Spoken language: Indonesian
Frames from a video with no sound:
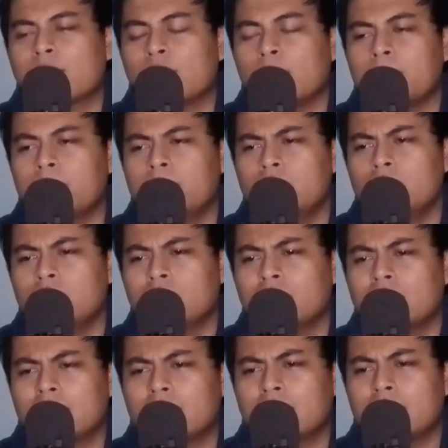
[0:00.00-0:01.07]
top
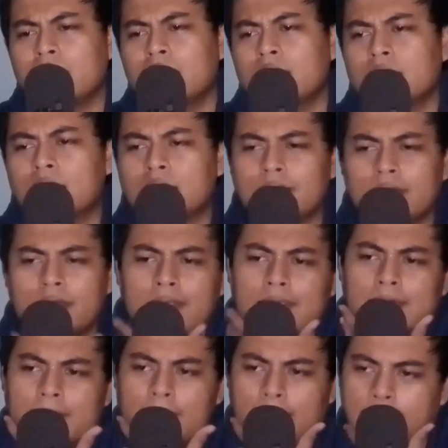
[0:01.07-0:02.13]
mungkin
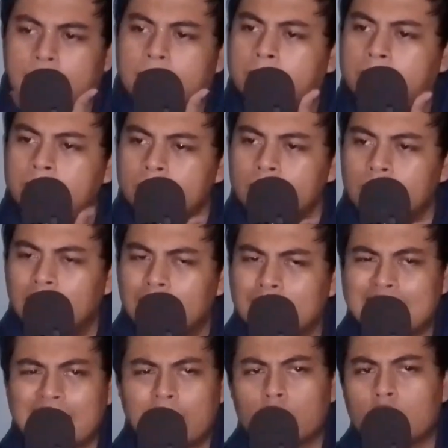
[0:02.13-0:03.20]
si
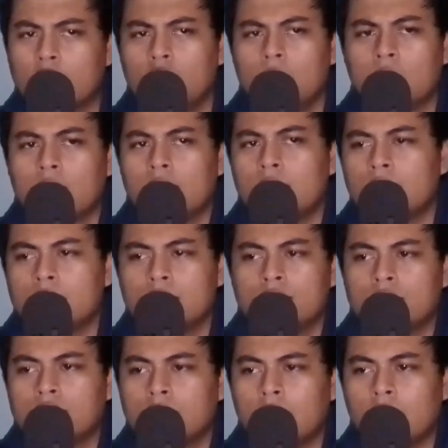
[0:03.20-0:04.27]
si mungkin
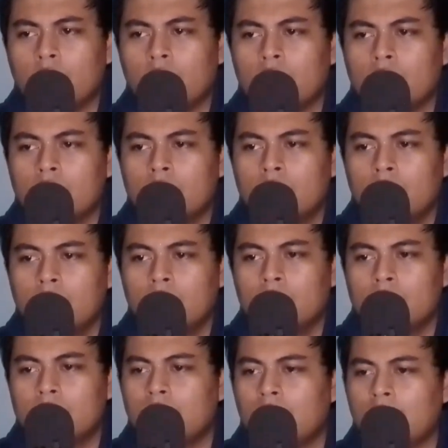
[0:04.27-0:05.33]
yoi
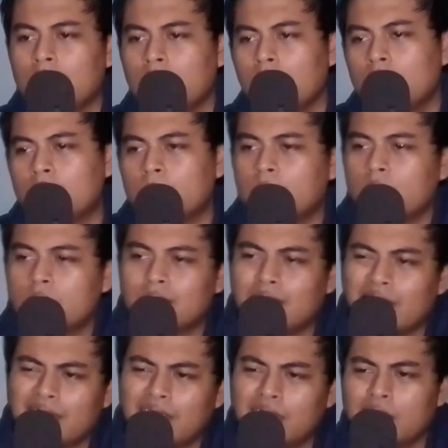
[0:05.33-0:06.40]
dari anime
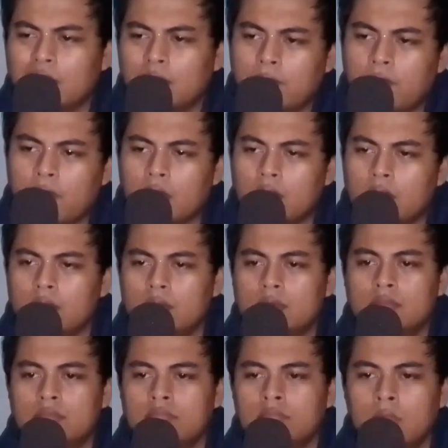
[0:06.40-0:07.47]
Darling in the Frank
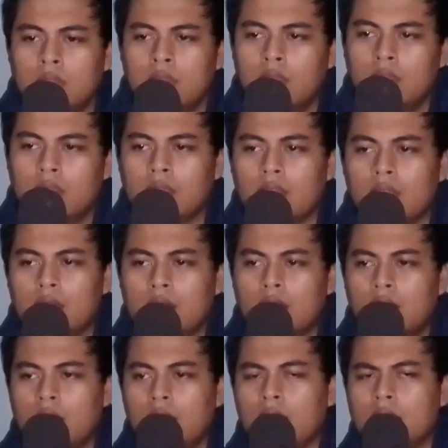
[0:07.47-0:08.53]

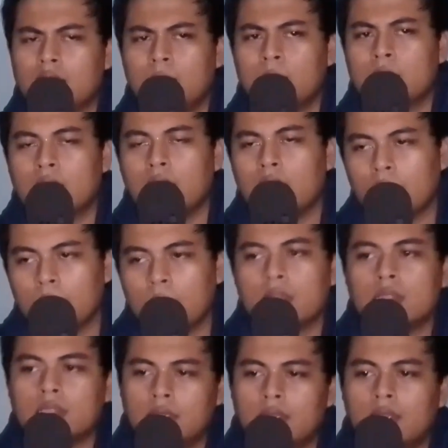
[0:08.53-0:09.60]
karena ya sampai sekarang
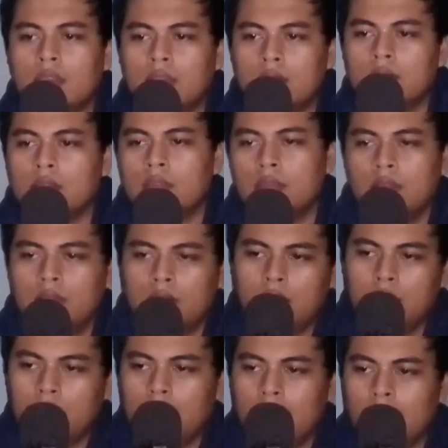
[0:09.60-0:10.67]
masih
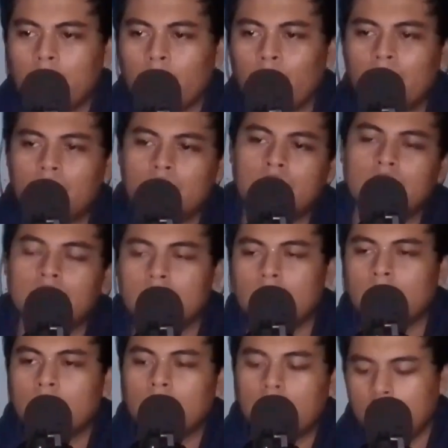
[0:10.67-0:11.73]

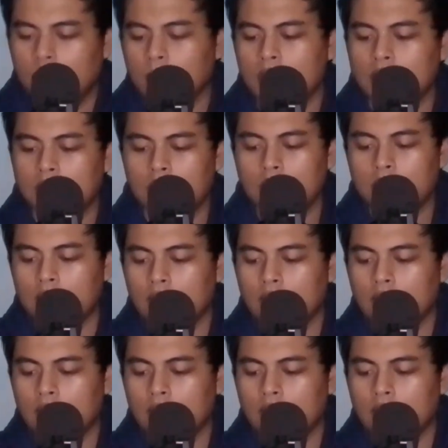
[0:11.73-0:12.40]
popularitasnya menurut gue masih